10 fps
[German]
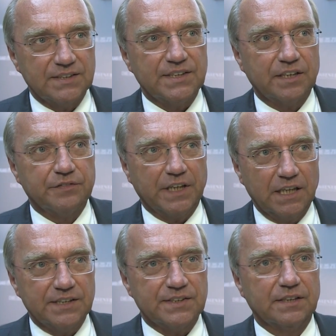die sehr
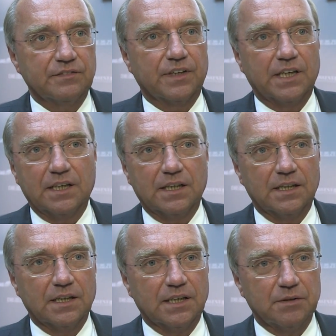gefährlich sind, weil
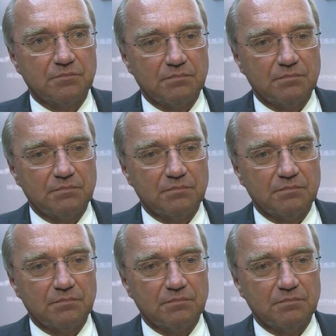äh,